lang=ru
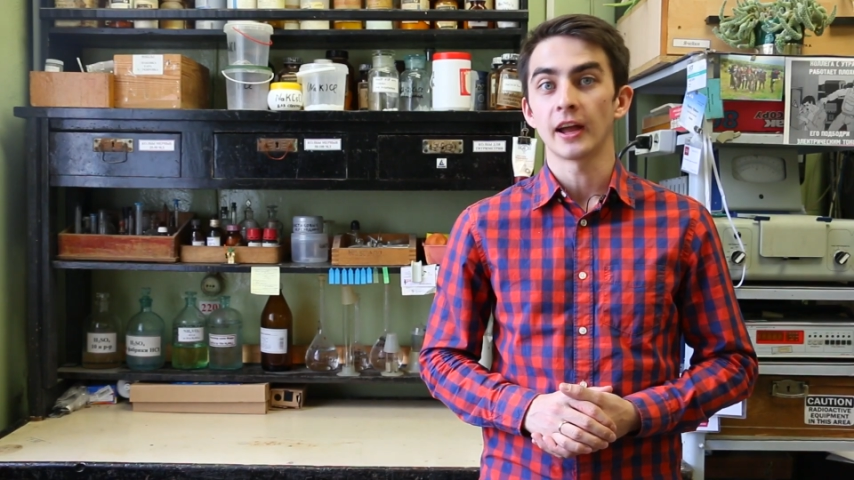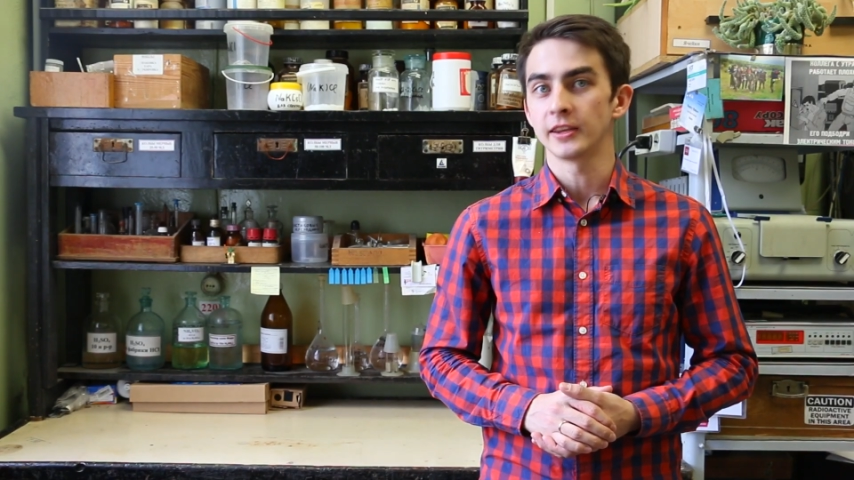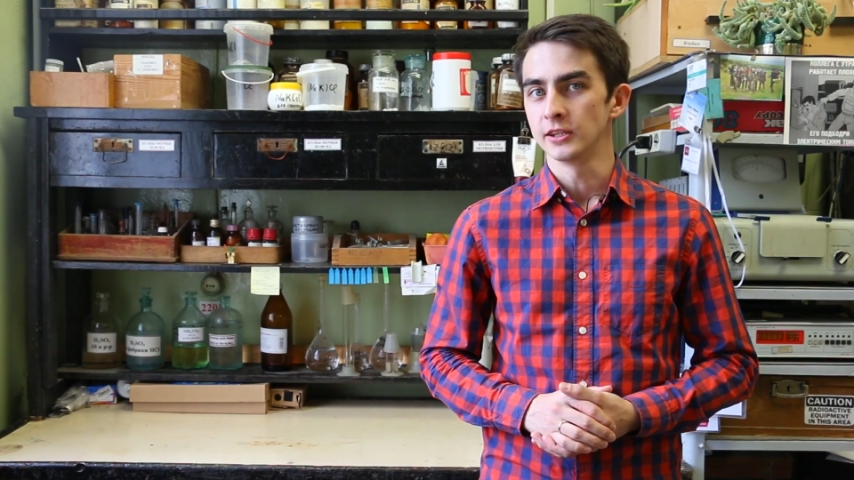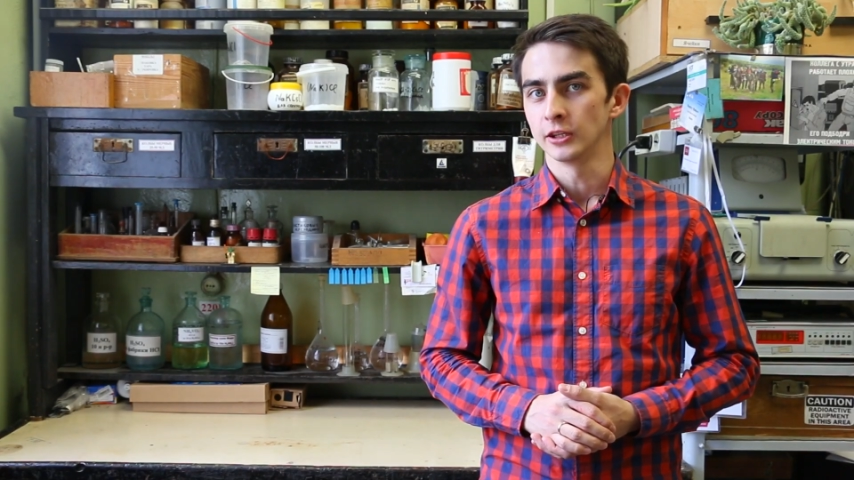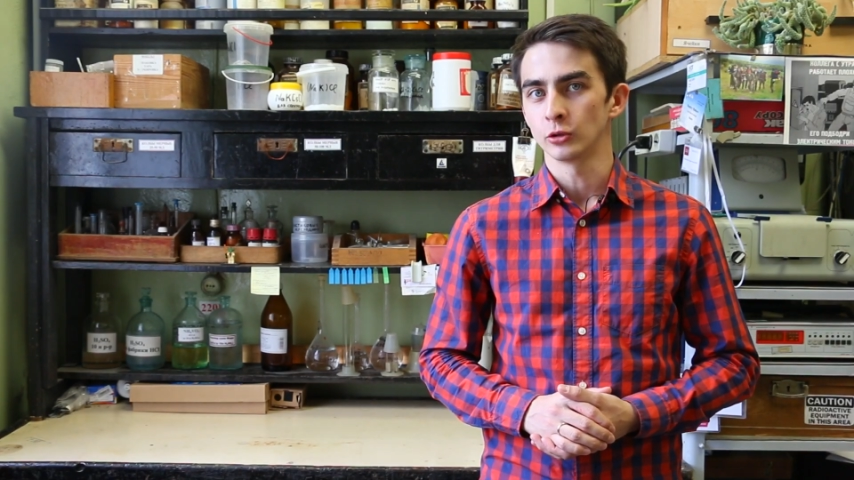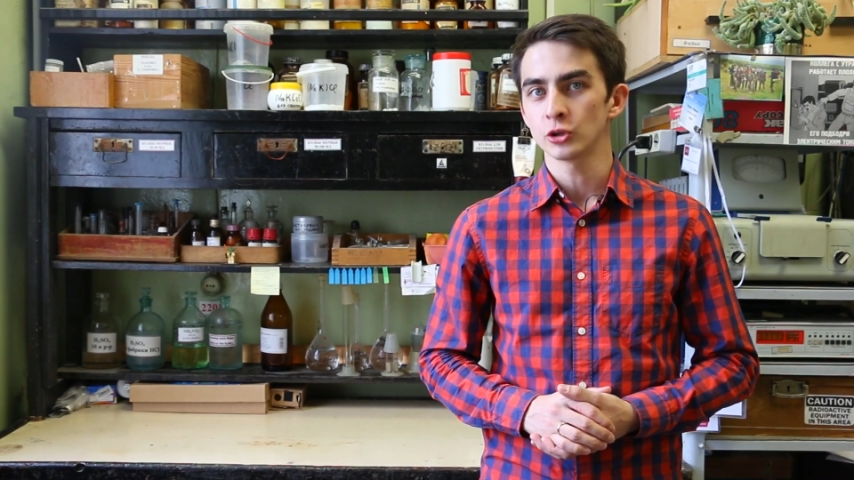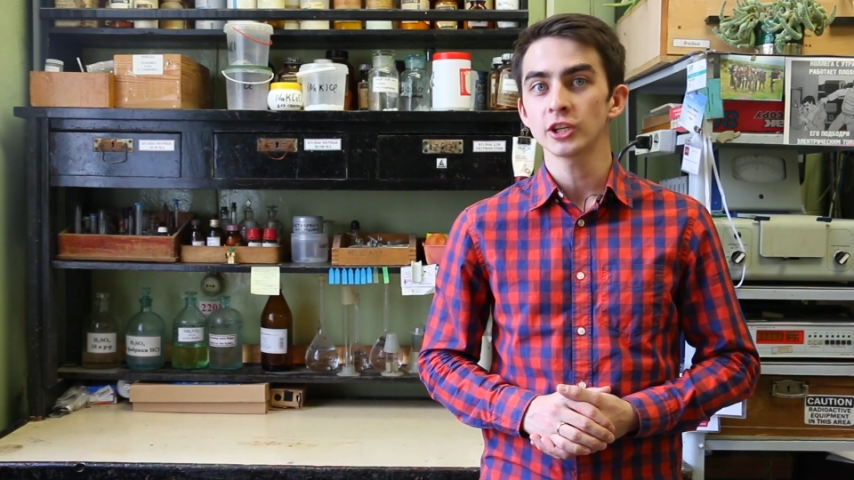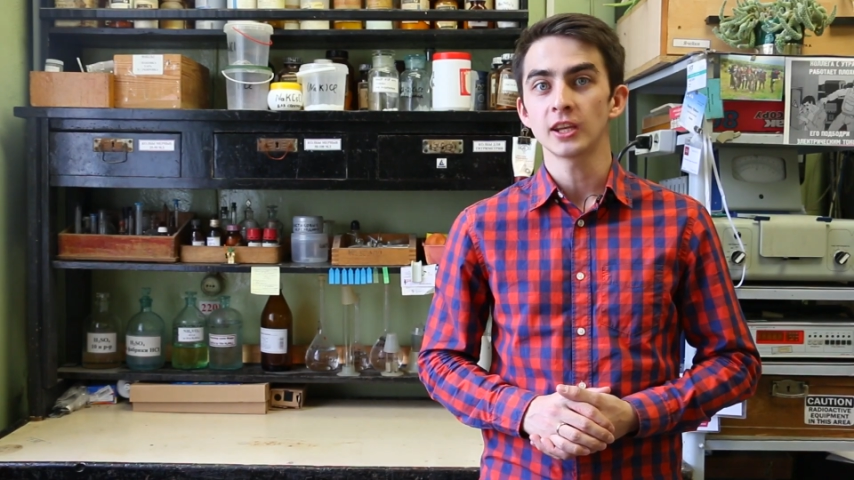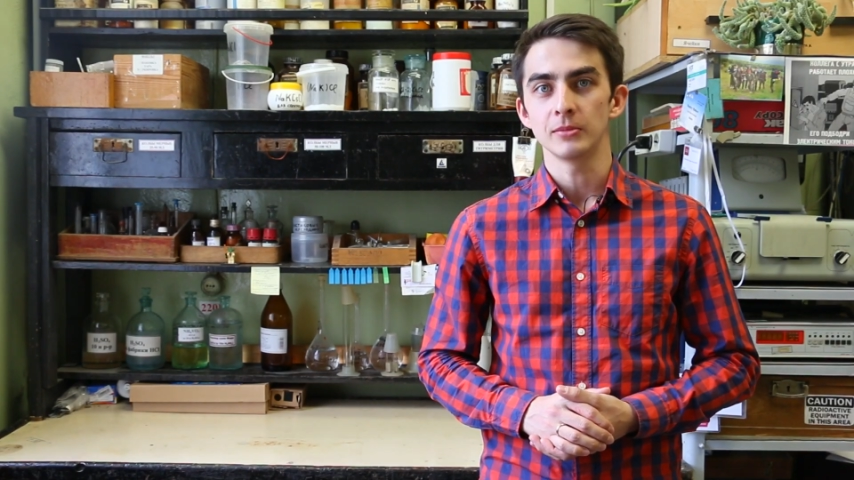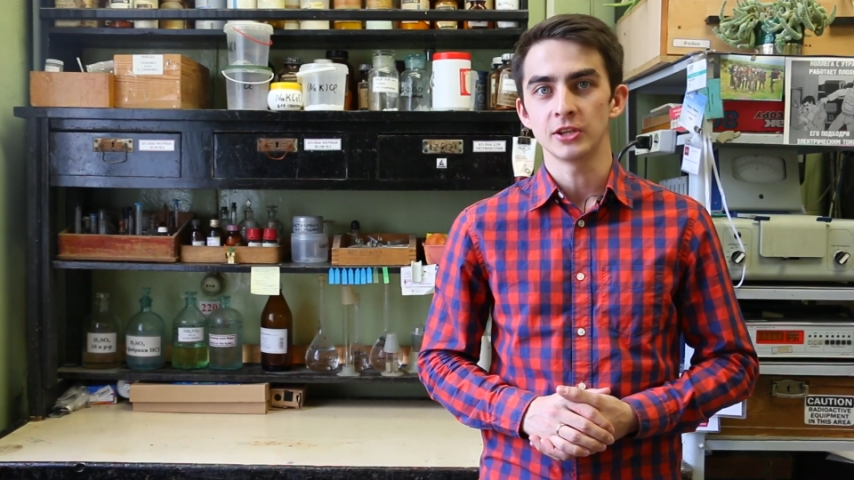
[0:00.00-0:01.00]
один и тот
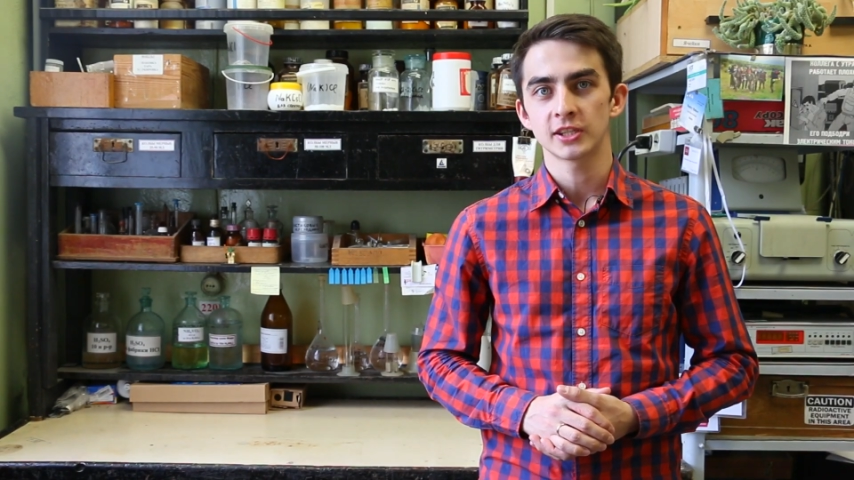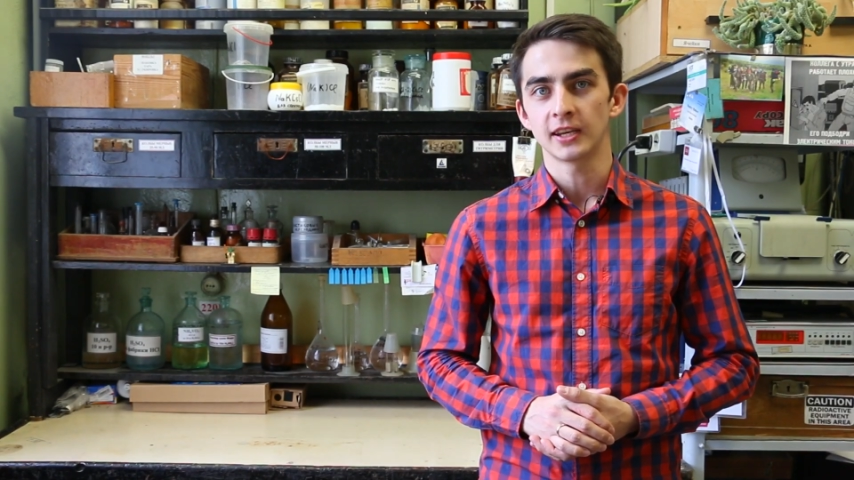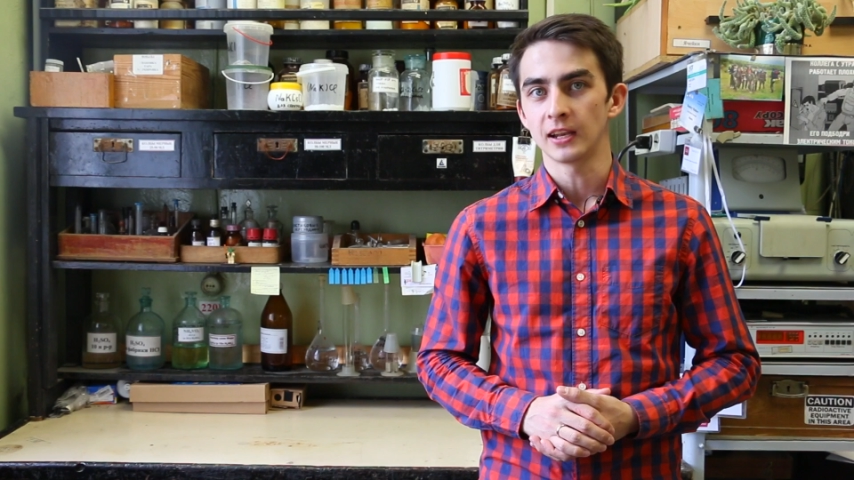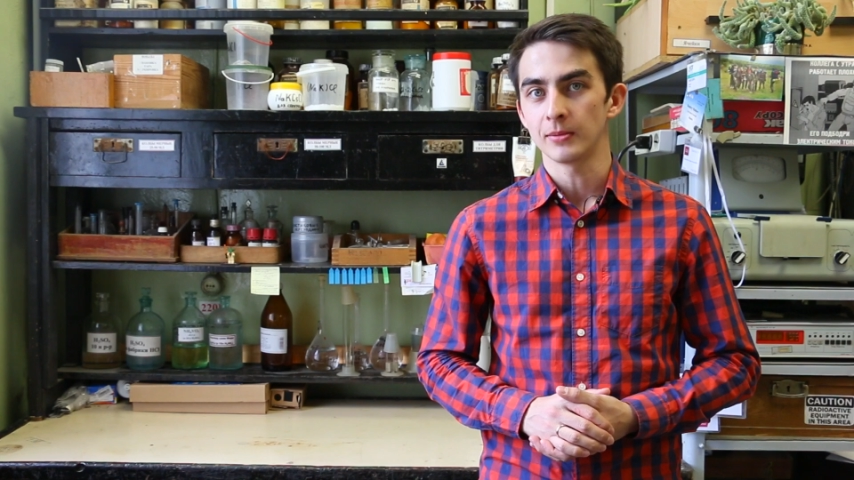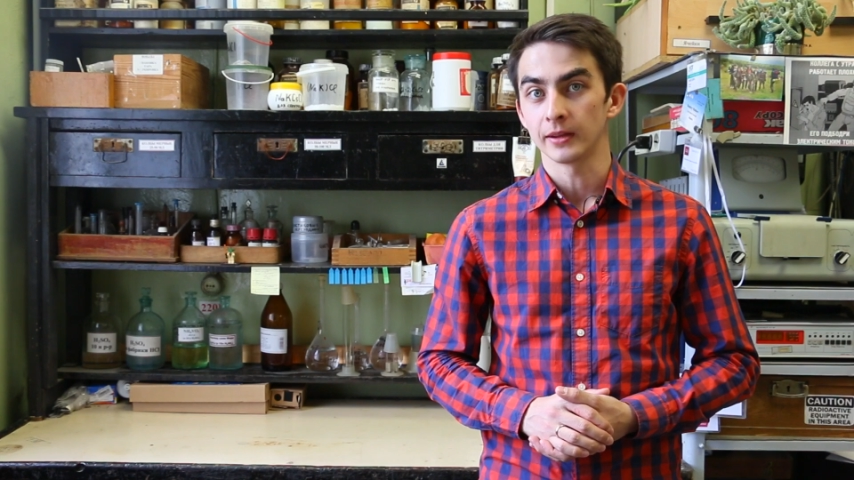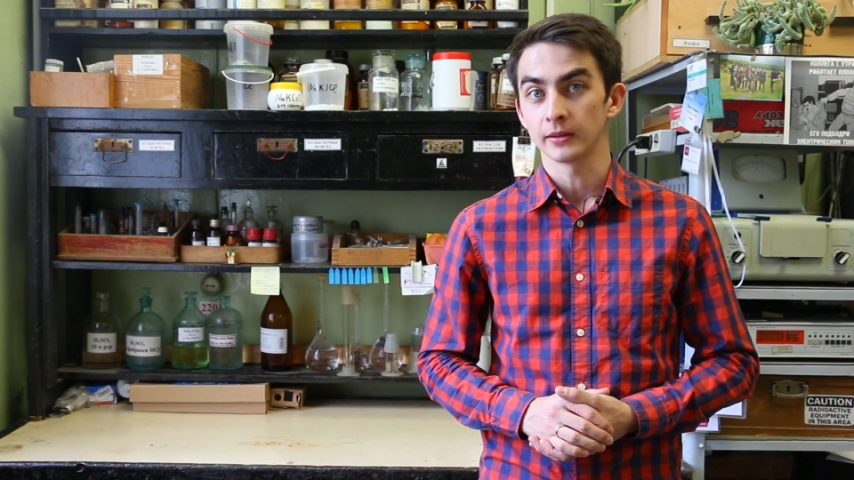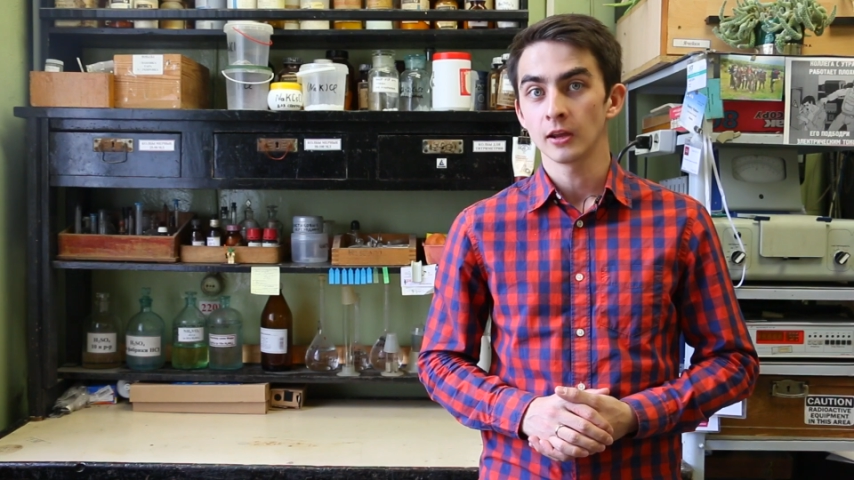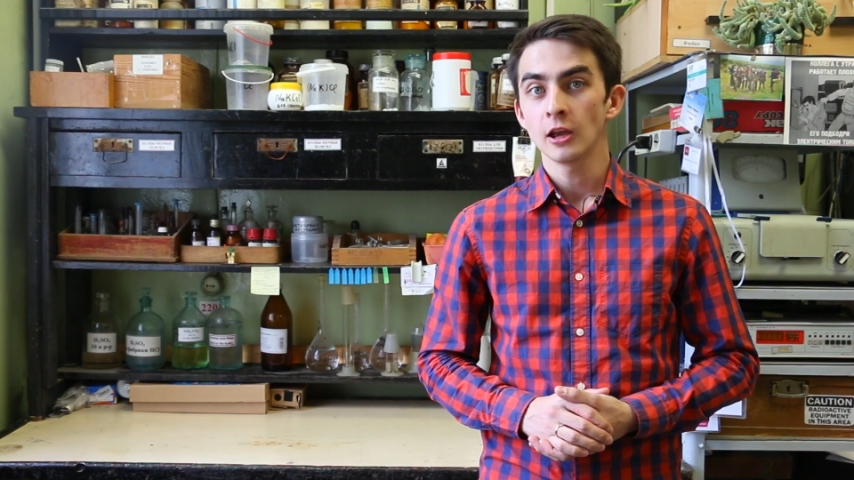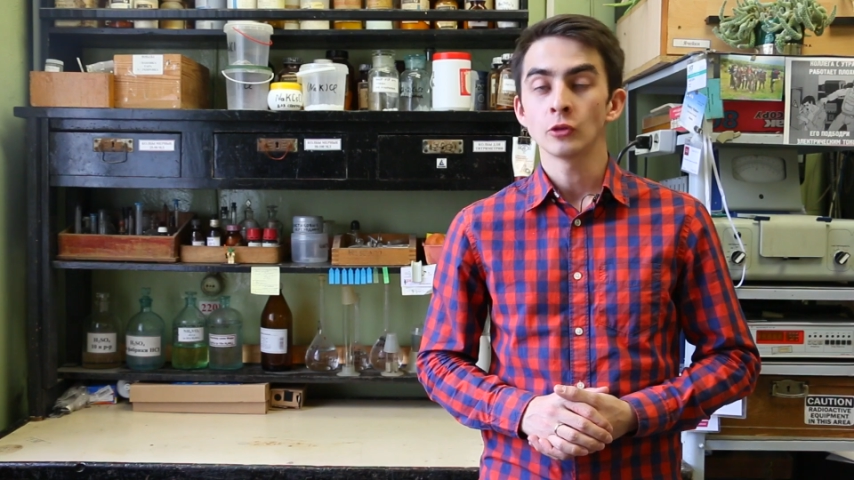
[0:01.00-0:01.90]
же химический элемент,